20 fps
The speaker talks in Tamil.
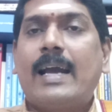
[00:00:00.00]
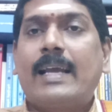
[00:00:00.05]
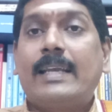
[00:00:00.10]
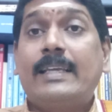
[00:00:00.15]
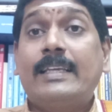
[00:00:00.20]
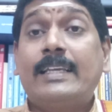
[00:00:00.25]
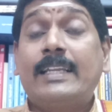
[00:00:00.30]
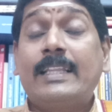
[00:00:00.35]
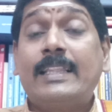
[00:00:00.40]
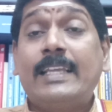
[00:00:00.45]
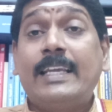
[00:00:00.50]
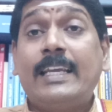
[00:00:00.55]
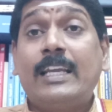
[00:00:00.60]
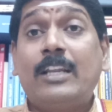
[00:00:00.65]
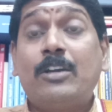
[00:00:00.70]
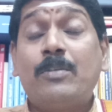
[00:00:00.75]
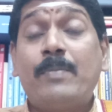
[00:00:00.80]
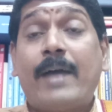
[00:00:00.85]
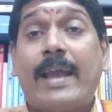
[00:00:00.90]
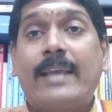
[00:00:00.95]

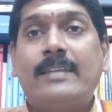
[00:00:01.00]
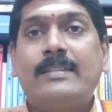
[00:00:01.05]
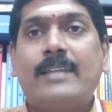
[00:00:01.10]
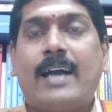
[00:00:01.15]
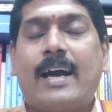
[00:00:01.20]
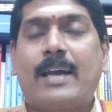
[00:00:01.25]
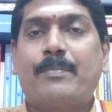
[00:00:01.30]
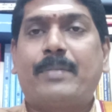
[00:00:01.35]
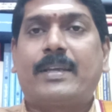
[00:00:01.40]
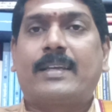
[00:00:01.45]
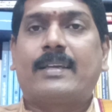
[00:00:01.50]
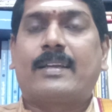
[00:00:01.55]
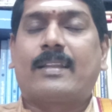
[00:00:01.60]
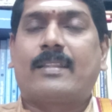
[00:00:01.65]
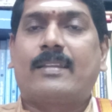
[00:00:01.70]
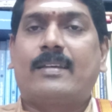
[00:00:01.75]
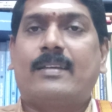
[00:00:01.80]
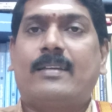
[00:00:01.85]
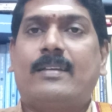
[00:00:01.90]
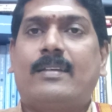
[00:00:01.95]
இறுதியிலும் ஐந்து
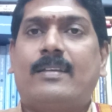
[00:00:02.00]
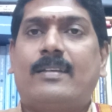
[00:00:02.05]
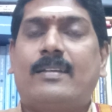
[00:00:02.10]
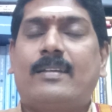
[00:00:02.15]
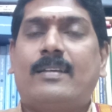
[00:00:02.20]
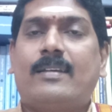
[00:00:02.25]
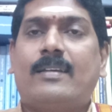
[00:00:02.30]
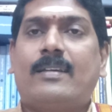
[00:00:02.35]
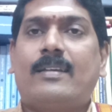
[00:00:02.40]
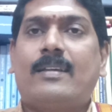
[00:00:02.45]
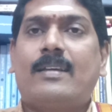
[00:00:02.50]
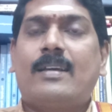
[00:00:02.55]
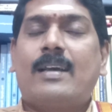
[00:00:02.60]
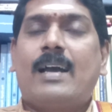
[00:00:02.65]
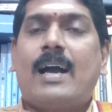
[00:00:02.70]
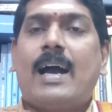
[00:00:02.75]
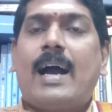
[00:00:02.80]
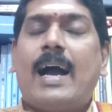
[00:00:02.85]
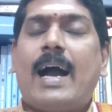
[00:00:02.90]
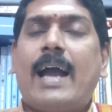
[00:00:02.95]
ஆரம்பிக்கிறது
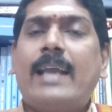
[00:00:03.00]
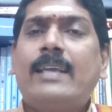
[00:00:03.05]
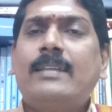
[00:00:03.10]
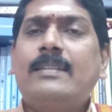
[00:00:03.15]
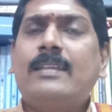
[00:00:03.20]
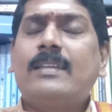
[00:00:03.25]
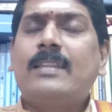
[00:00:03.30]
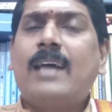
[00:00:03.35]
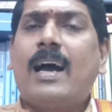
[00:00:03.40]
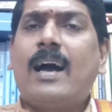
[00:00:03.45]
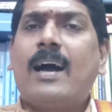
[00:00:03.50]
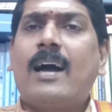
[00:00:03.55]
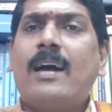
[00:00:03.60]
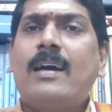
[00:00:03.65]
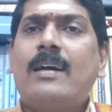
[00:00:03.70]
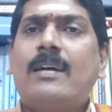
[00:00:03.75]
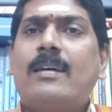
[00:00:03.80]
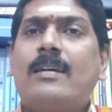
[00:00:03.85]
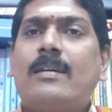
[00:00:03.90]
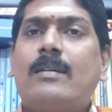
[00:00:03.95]
ஐந்து தான்
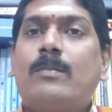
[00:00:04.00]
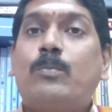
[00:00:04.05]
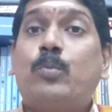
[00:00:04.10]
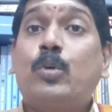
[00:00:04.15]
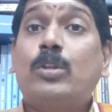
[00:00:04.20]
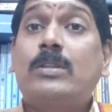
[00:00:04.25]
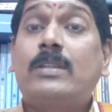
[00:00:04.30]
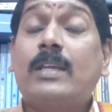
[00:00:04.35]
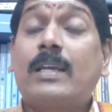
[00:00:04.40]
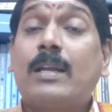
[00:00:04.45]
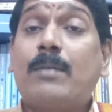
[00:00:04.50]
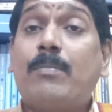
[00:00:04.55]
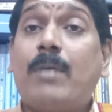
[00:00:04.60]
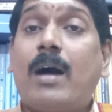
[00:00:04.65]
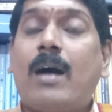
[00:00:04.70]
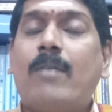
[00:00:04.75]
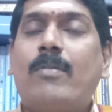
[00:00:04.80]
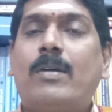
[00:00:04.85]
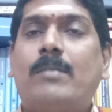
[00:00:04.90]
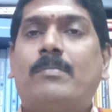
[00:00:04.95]
புத்திர
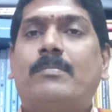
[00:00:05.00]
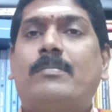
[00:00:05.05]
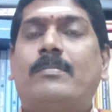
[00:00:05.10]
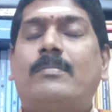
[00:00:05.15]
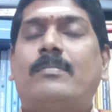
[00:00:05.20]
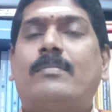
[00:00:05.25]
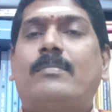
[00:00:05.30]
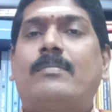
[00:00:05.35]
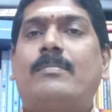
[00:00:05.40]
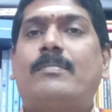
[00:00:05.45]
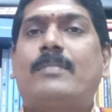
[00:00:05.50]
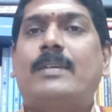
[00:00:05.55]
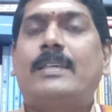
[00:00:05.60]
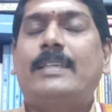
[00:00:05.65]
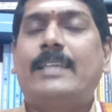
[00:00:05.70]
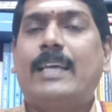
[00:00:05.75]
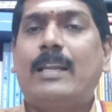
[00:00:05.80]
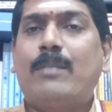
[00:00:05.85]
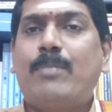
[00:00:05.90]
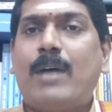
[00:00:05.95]
பாவம்
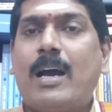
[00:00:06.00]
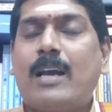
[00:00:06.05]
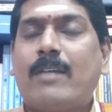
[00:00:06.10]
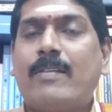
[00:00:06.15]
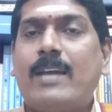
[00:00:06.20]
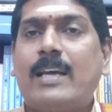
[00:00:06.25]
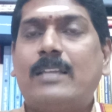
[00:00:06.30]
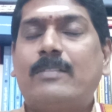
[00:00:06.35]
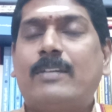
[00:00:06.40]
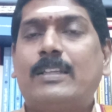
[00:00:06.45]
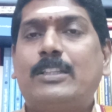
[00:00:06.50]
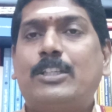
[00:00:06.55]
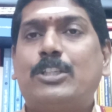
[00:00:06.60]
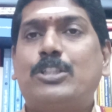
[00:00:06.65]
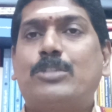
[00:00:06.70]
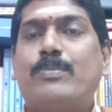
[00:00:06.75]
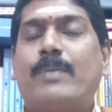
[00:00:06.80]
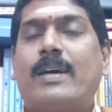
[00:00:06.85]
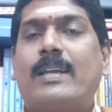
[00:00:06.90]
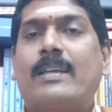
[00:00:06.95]
இயல்பாகவே அது
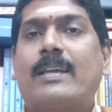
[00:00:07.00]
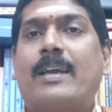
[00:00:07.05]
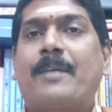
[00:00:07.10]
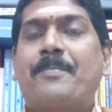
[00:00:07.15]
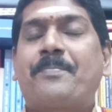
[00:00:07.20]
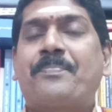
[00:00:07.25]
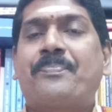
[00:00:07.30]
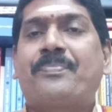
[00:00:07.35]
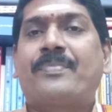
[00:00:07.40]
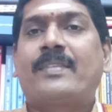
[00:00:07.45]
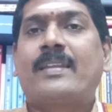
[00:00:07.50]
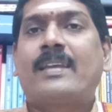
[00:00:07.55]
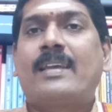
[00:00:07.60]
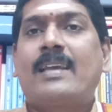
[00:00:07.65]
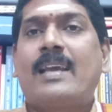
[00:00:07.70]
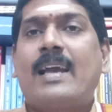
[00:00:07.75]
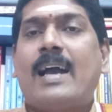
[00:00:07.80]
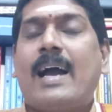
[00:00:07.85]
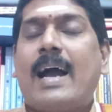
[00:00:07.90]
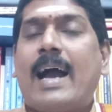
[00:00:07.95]
வந்துடுச்சு பாருங்க
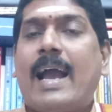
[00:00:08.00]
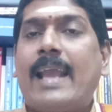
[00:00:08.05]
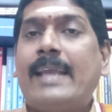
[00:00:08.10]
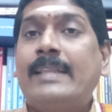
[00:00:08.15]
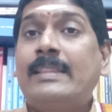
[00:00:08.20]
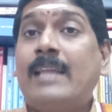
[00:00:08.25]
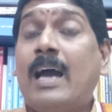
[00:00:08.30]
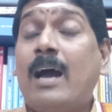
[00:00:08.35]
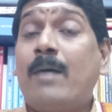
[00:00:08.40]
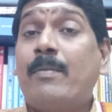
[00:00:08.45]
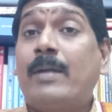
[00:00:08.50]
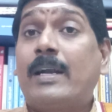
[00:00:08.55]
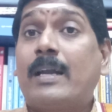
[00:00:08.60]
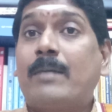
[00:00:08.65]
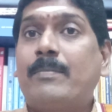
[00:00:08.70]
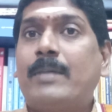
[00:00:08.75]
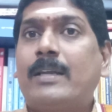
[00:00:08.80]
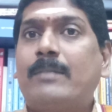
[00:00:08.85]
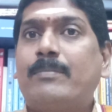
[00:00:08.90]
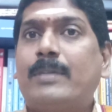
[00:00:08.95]
ஐந்தாம்
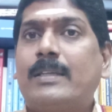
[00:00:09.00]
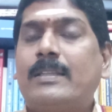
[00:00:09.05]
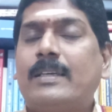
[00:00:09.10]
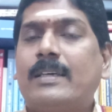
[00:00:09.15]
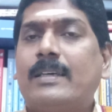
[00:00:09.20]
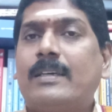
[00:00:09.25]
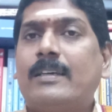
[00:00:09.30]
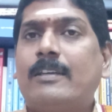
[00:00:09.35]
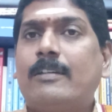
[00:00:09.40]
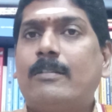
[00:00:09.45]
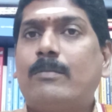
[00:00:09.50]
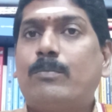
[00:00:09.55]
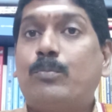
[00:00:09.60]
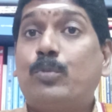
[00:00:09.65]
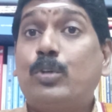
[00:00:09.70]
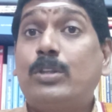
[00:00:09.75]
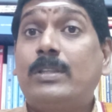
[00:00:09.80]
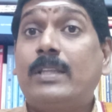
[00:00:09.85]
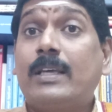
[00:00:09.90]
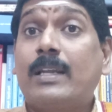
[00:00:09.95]
இடம் என்பது
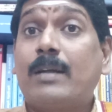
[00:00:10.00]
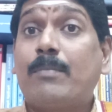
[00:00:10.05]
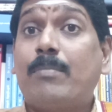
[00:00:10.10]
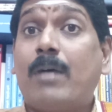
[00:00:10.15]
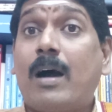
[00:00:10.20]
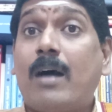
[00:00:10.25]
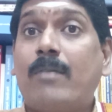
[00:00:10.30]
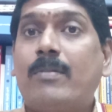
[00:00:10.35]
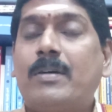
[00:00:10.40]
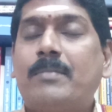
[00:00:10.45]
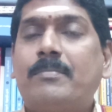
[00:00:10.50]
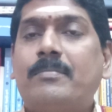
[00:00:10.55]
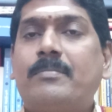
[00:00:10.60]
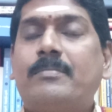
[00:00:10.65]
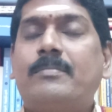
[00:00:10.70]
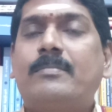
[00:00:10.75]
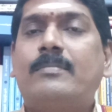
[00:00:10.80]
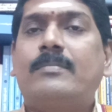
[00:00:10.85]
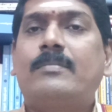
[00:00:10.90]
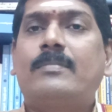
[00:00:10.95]
புத்திர பாவம்
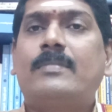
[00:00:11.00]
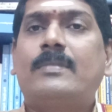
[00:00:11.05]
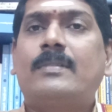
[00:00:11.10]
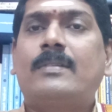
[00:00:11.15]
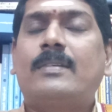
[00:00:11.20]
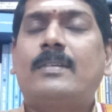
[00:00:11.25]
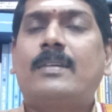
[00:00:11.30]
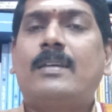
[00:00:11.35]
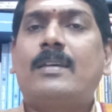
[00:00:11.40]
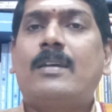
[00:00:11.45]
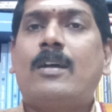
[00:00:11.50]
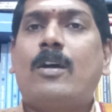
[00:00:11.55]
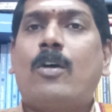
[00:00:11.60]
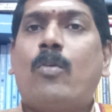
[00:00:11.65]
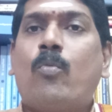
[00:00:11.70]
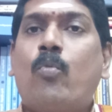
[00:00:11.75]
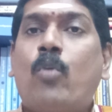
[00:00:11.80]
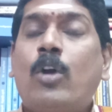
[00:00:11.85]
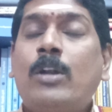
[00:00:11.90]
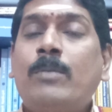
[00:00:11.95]

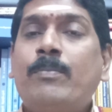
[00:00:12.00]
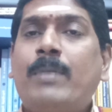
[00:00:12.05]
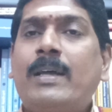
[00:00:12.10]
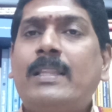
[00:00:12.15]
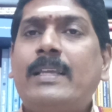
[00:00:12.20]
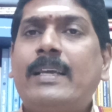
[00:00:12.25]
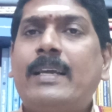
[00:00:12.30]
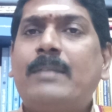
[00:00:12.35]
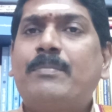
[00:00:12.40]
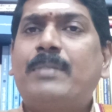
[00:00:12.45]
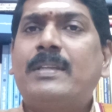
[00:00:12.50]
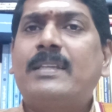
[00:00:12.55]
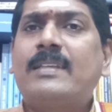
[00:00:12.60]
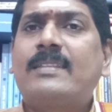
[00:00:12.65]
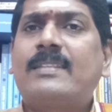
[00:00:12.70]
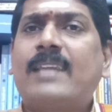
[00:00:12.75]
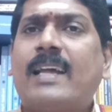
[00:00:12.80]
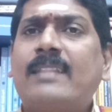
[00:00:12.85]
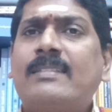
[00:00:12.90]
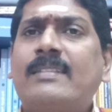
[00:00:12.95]
ஒன்பது என்பது
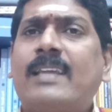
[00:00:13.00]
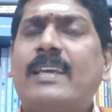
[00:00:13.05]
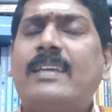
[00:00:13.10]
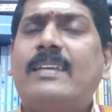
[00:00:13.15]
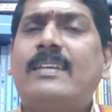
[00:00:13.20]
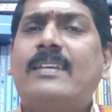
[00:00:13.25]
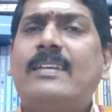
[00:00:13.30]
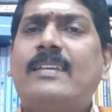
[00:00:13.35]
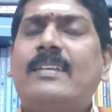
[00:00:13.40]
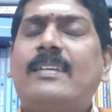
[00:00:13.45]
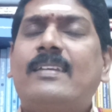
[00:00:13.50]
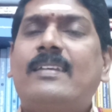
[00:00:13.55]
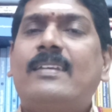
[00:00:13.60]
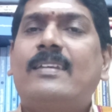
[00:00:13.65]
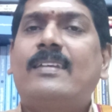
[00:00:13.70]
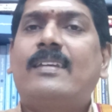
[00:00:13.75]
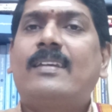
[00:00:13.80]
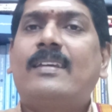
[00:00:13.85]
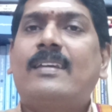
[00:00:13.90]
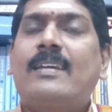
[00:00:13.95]
தந்தை
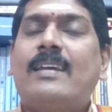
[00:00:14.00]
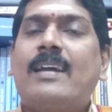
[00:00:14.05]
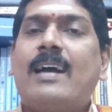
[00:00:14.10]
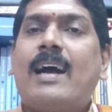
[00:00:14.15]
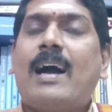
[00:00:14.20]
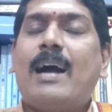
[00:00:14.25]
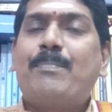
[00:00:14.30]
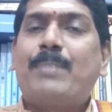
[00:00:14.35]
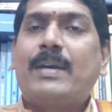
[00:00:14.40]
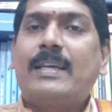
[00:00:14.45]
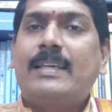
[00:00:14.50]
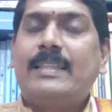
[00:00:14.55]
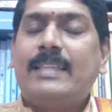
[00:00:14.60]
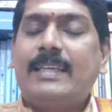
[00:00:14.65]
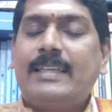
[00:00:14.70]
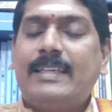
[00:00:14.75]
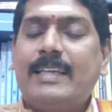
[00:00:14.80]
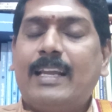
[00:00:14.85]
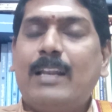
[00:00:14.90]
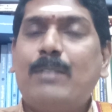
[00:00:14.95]
அப்போ இது
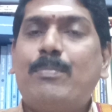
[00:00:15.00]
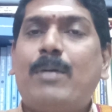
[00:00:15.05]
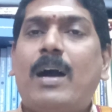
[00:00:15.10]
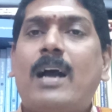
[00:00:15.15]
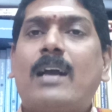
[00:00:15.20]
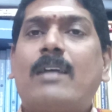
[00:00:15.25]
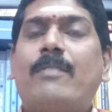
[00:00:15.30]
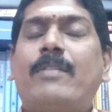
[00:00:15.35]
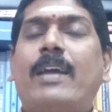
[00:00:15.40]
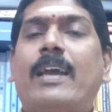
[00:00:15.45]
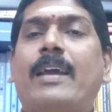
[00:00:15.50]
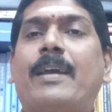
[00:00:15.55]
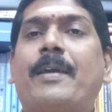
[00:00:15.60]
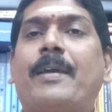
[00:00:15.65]
இயல்பாகவே